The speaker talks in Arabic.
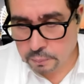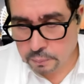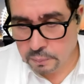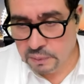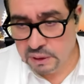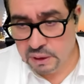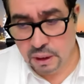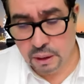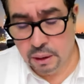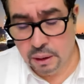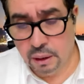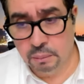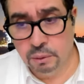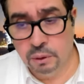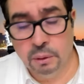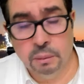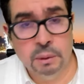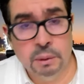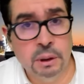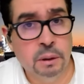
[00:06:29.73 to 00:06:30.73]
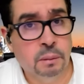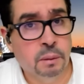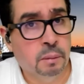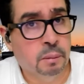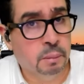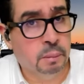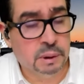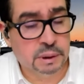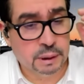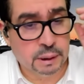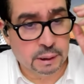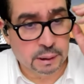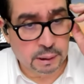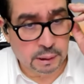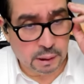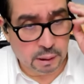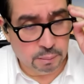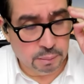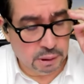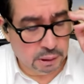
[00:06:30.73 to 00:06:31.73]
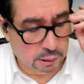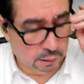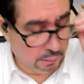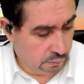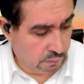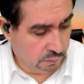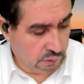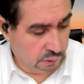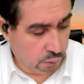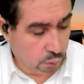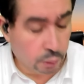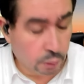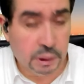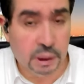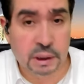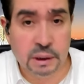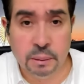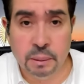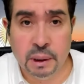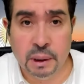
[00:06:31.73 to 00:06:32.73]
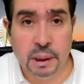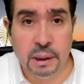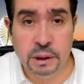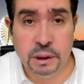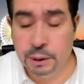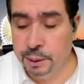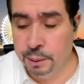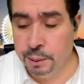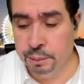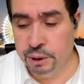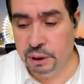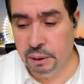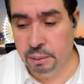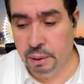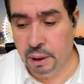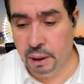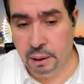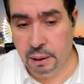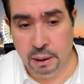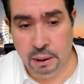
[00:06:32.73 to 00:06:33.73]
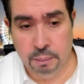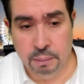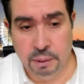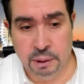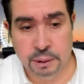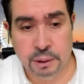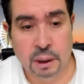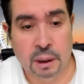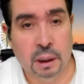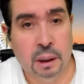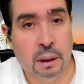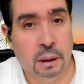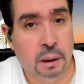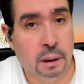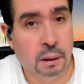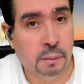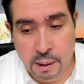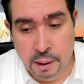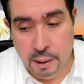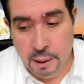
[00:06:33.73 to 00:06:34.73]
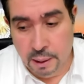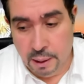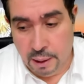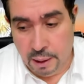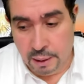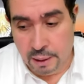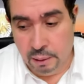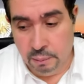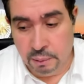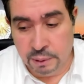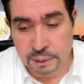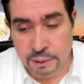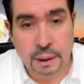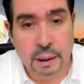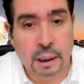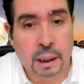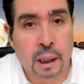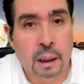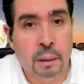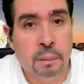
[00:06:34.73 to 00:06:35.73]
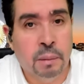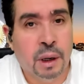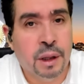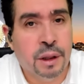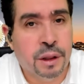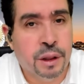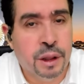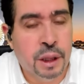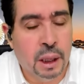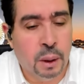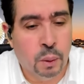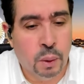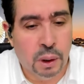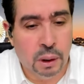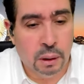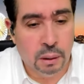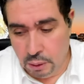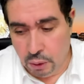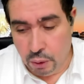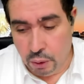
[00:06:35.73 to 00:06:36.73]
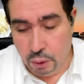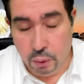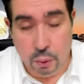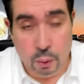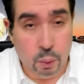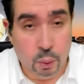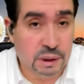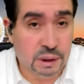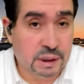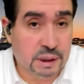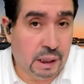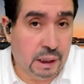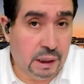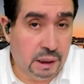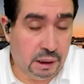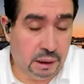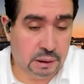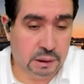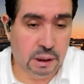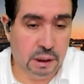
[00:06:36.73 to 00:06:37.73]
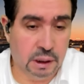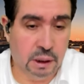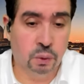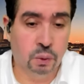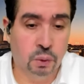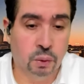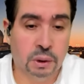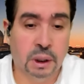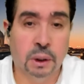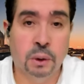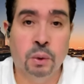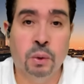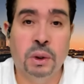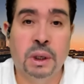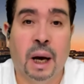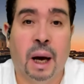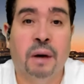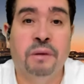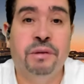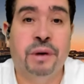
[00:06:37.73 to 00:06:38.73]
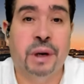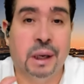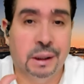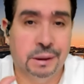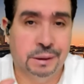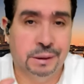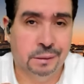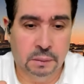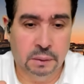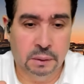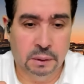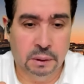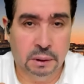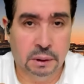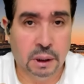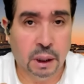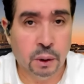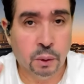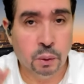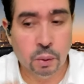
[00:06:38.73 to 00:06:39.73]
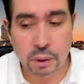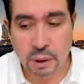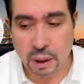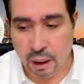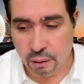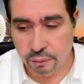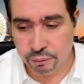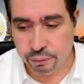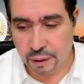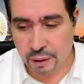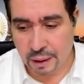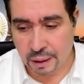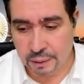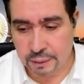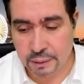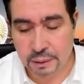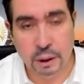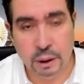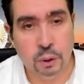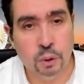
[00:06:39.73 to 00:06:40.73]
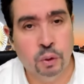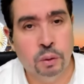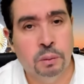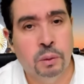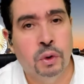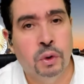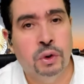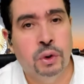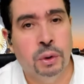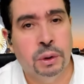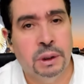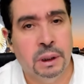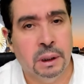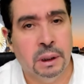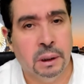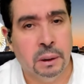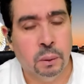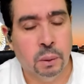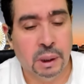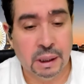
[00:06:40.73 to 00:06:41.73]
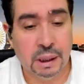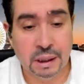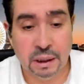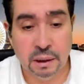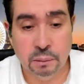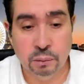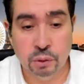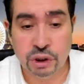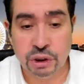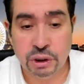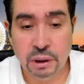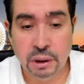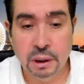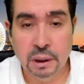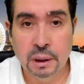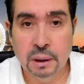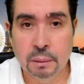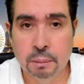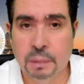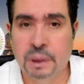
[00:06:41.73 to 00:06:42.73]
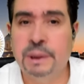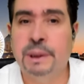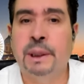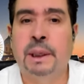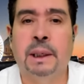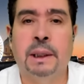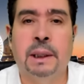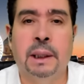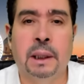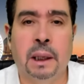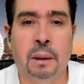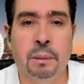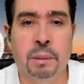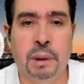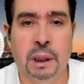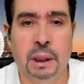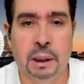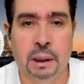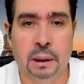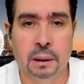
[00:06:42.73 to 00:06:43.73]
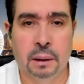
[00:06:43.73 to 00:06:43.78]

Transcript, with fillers: كثير منهم اللي هما من منطقة القبائل والناس ما كانتش تمشي بهذا المنطق هذا هذا المنطق راه مغذاوه هو صحيح كانوا كانوا كأفراد كانوا كأفراد كانوا موجودين ولكن مش منطقة القبائل